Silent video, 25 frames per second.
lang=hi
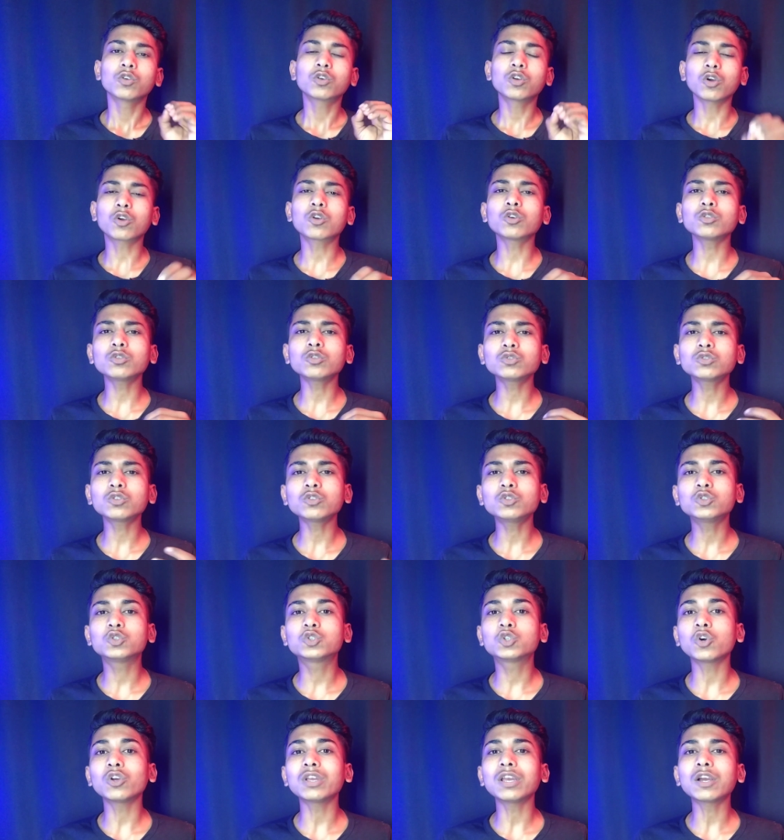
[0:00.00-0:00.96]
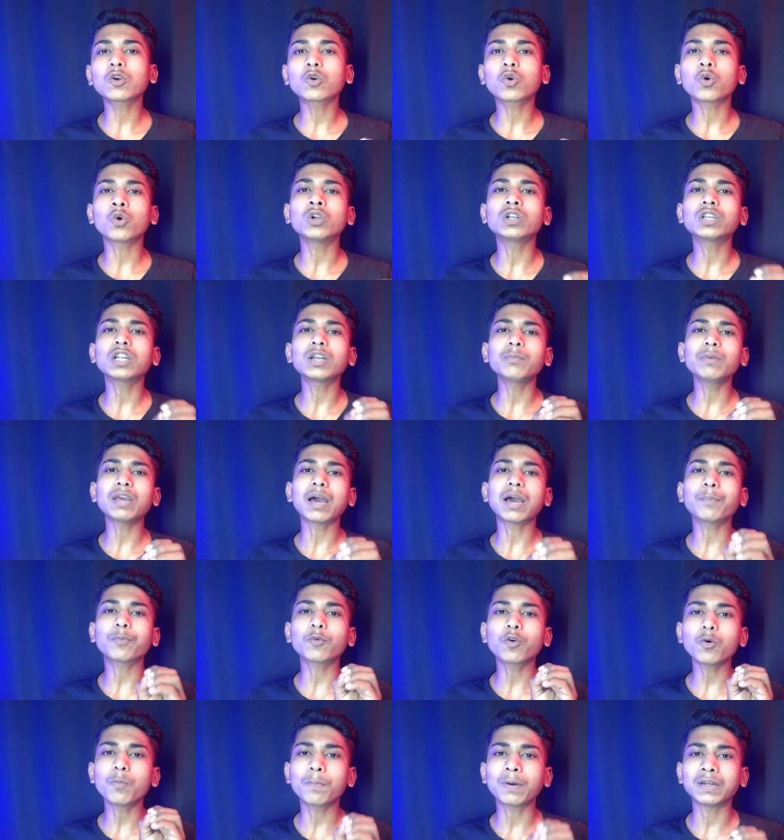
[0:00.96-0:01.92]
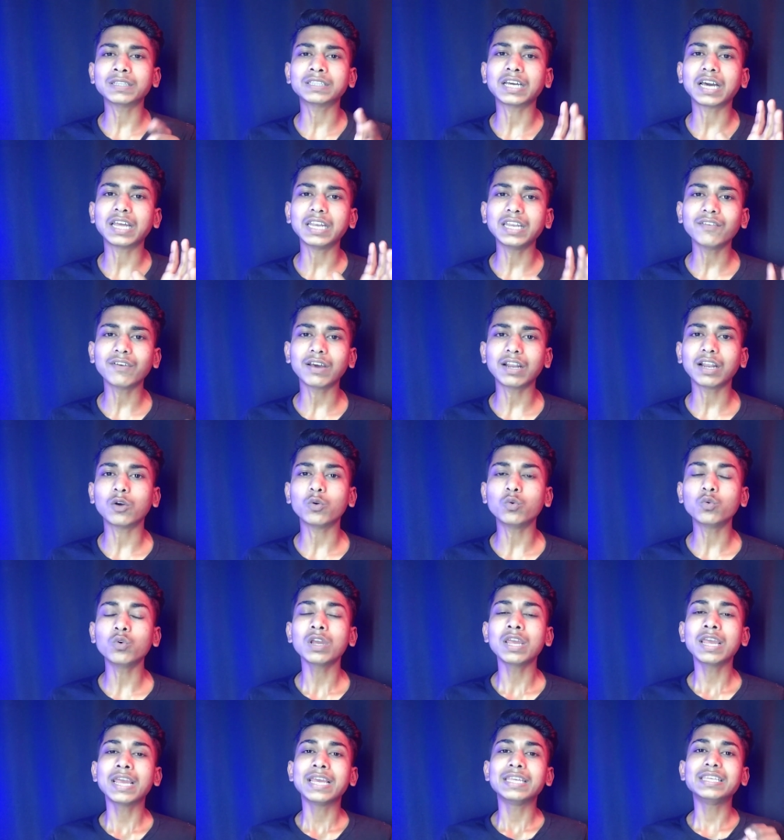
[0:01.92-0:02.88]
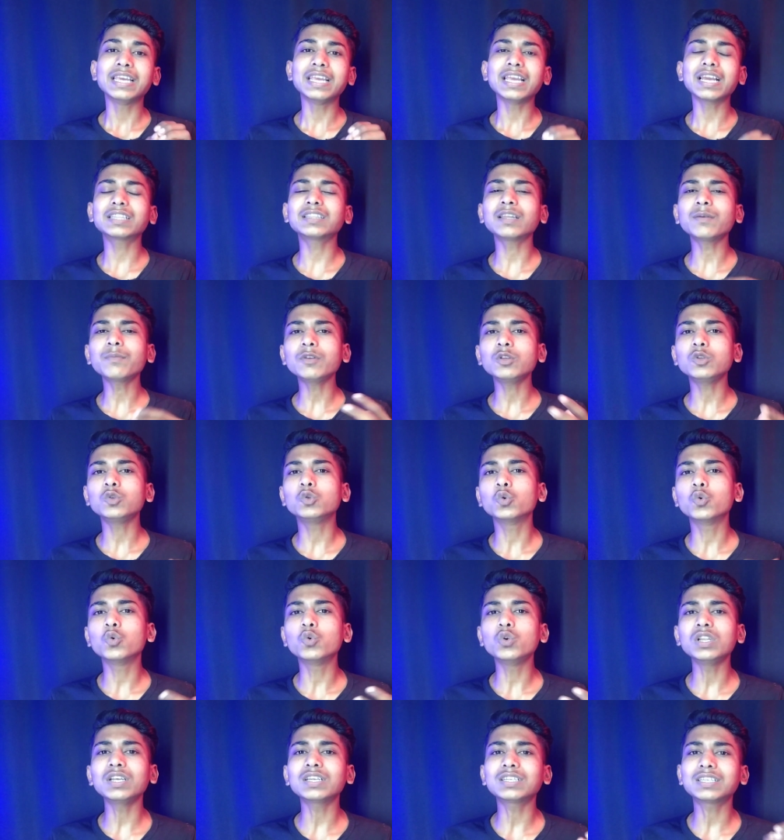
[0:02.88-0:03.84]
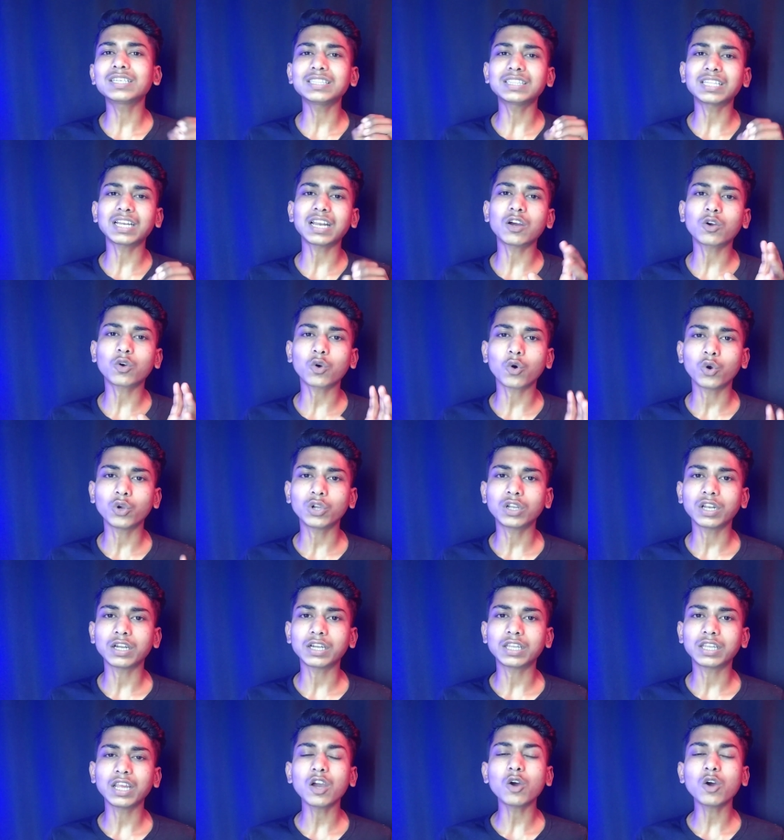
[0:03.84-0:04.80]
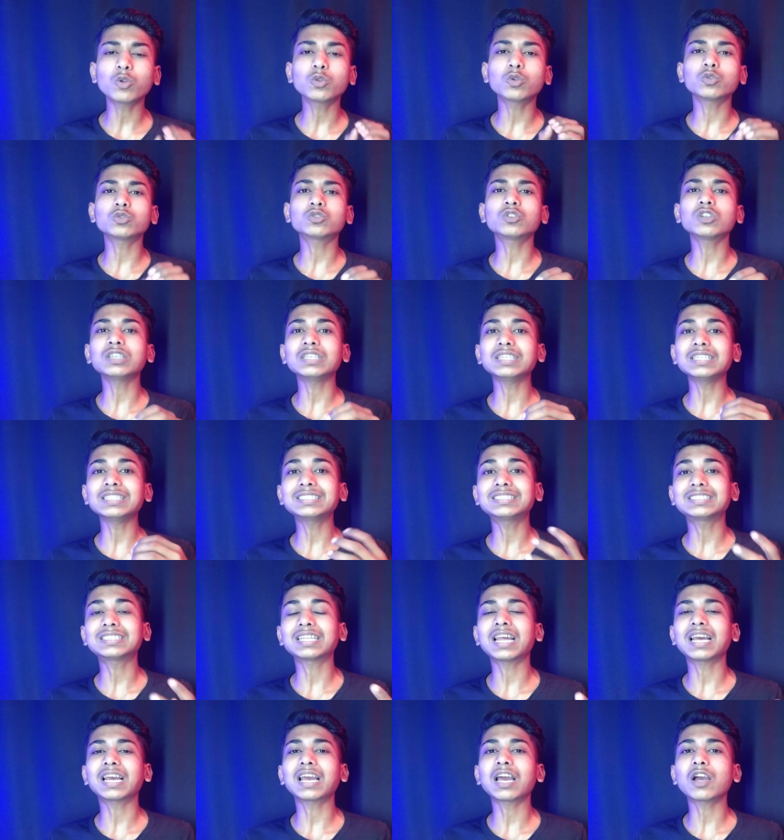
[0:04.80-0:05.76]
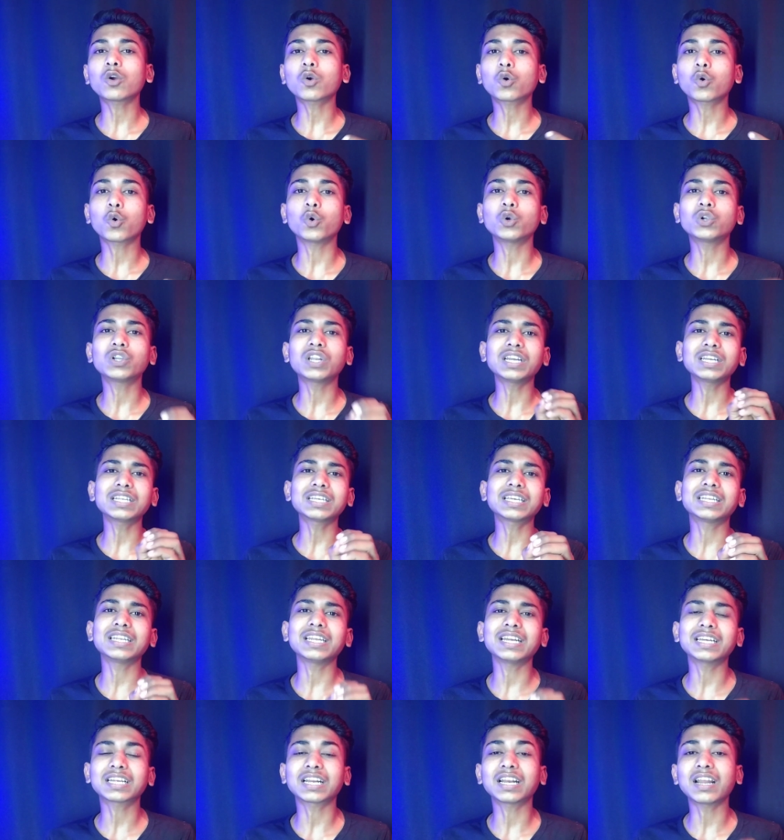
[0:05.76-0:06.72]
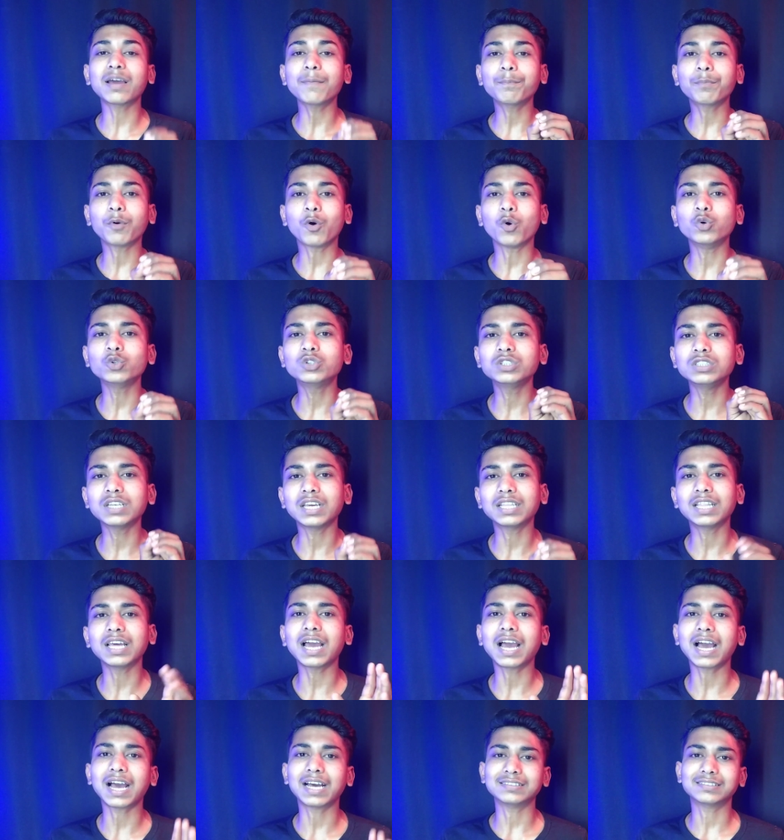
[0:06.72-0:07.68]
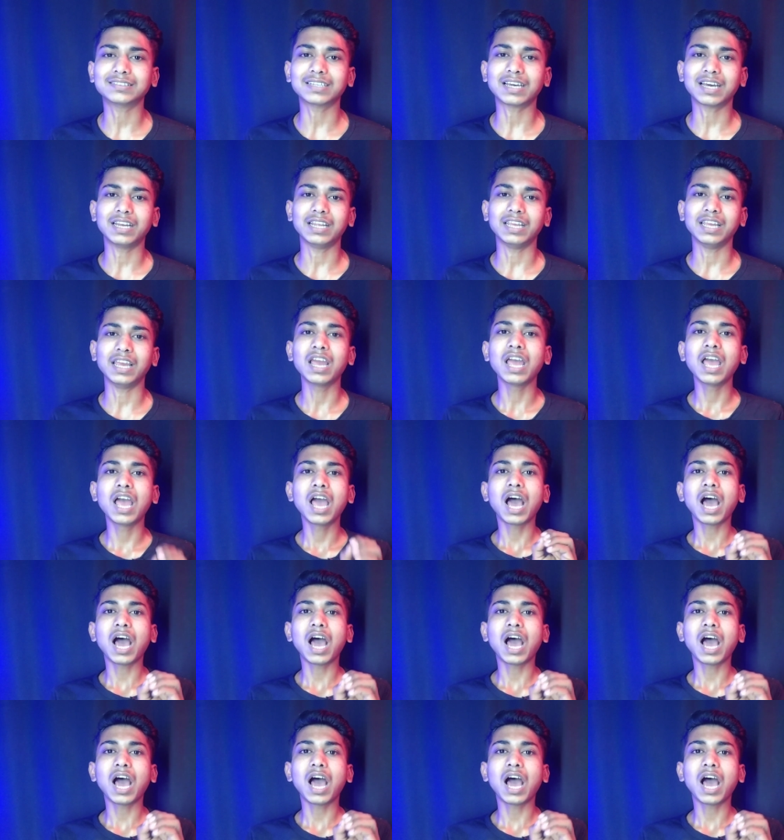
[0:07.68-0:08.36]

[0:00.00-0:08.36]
क्योंकि दोस्तों जो ये कॉन्टेंट मैं आपको बताने वाला हूँ ये एकदम यूनिक की तरह कॉन्टेंट है और दोस्तों इस तरह का कॉन्टेंट क्रिएट करना बहुत ही ज़्यादा आसान है